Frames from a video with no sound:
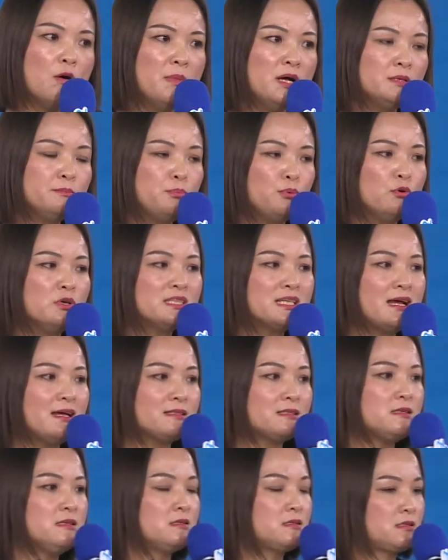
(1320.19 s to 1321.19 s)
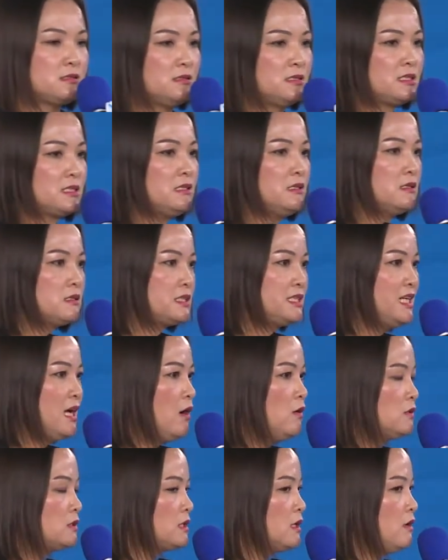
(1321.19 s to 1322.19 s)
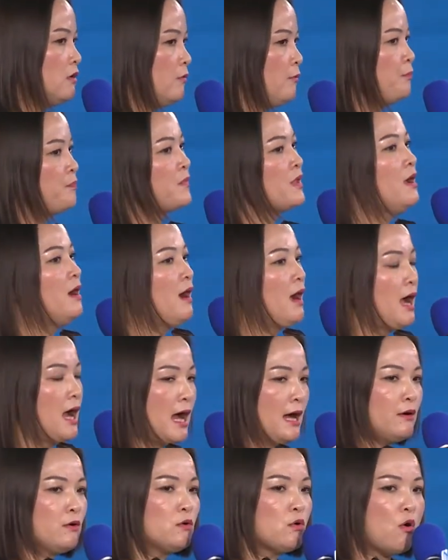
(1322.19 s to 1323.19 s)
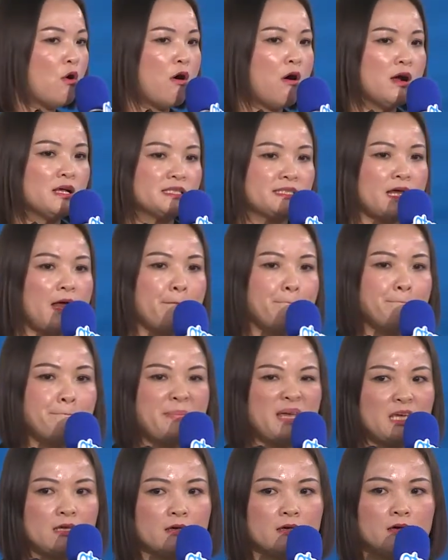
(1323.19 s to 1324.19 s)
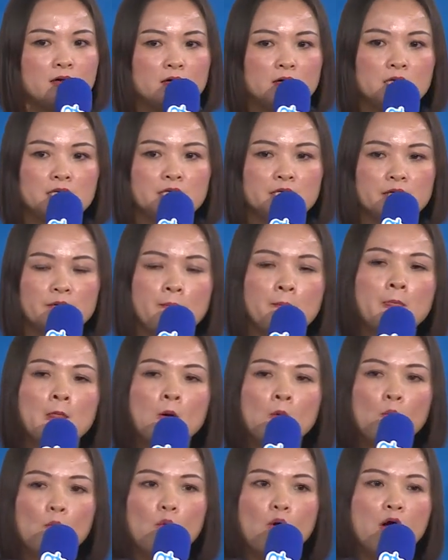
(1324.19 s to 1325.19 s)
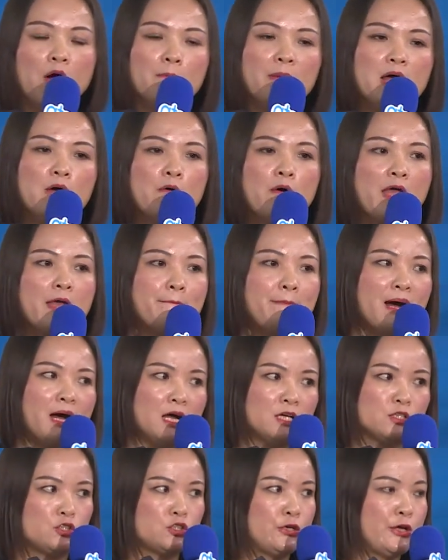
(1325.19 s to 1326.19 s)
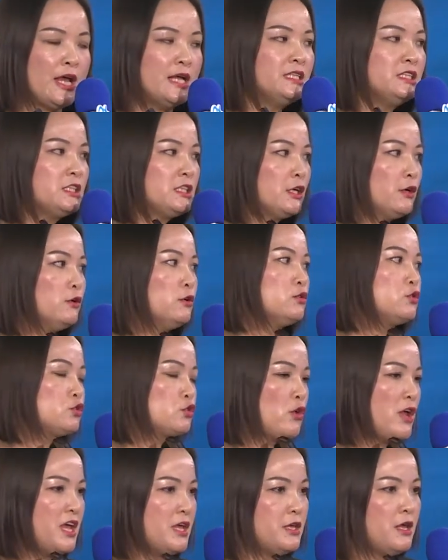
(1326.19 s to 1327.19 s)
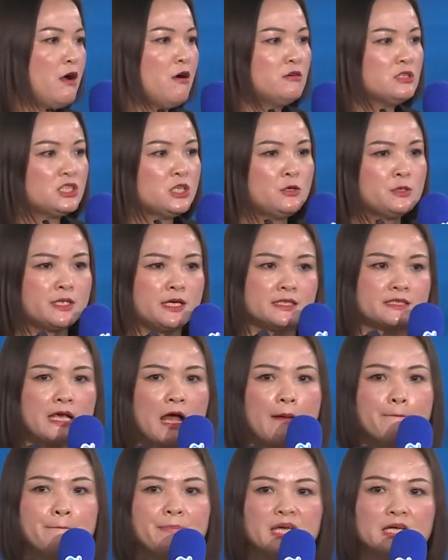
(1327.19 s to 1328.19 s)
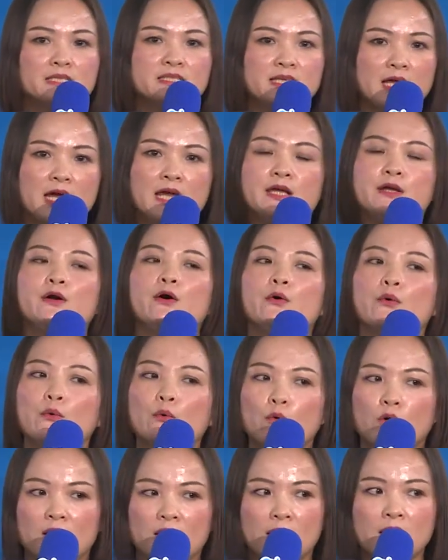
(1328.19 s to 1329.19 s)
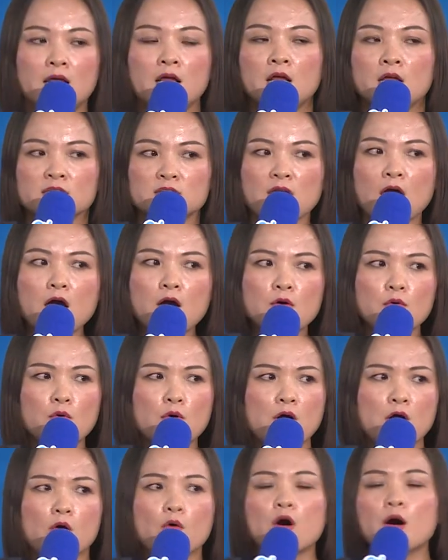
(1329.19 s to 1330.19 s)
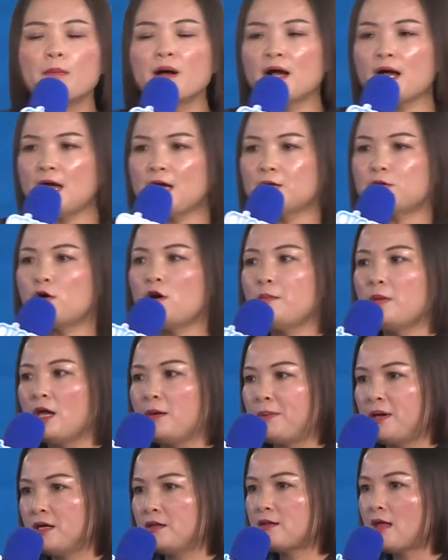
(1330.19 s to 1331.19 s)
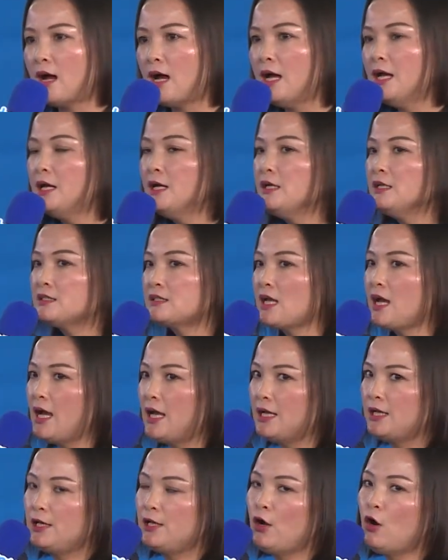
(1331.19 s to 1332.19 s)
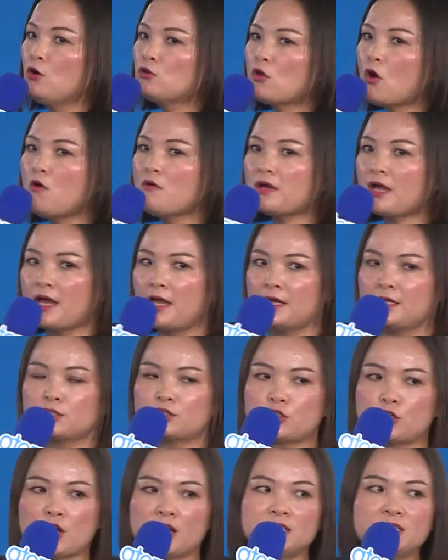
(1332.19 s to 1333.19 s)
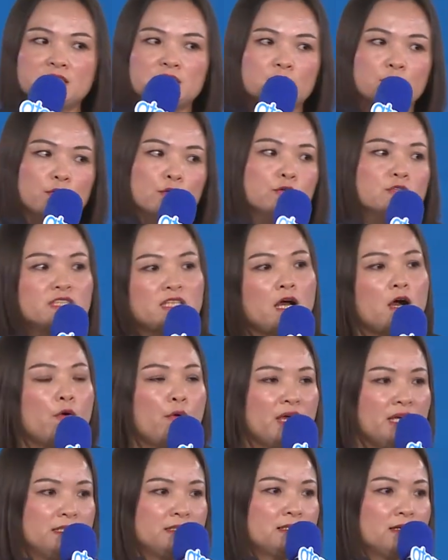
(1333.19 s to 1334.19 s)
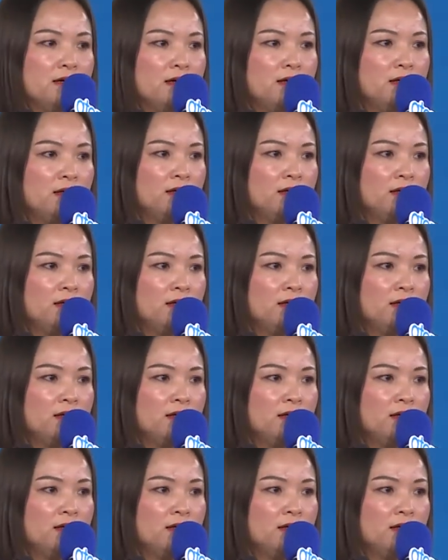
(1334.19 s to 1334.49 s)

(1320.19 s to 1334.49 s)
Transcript: 们不再是只是销售韩国商品而已。我们会把全球最优秀的产品采购过来，透过我们爱多美平台再流通给全球消费者。